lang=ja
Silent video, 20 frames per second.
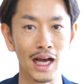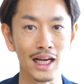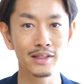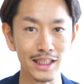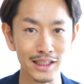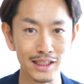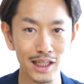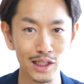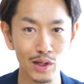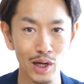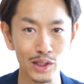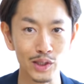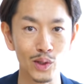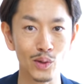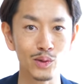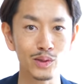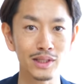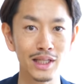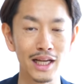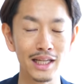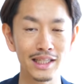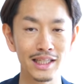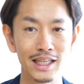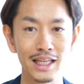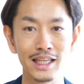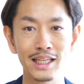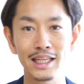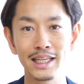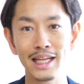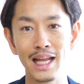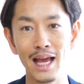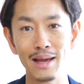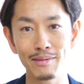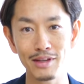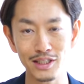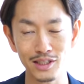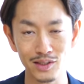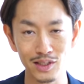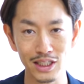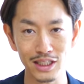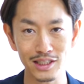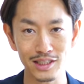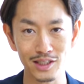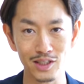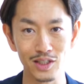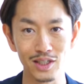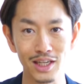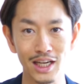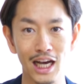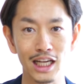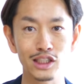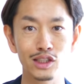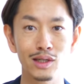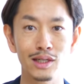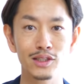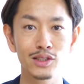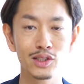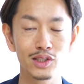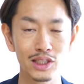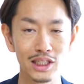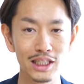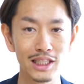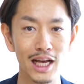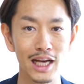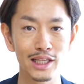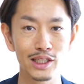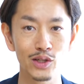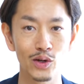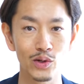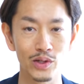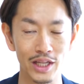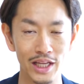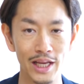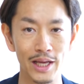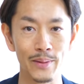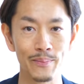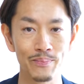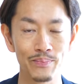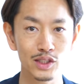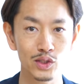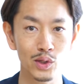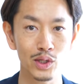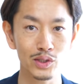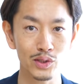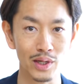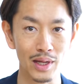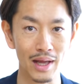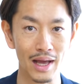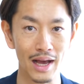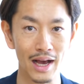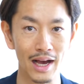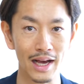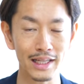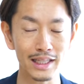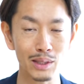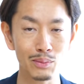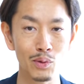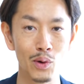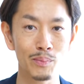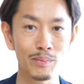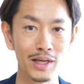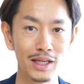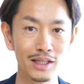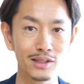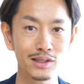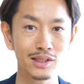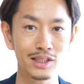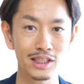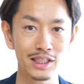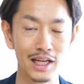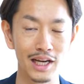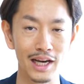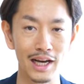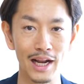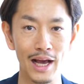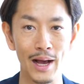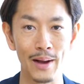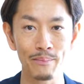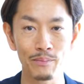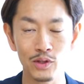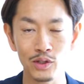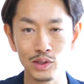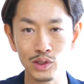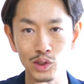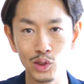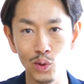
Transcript: 大切なのは極端にきれいめすぎずカジュアルすぎないようにそれぞれアイテムをミックスしながら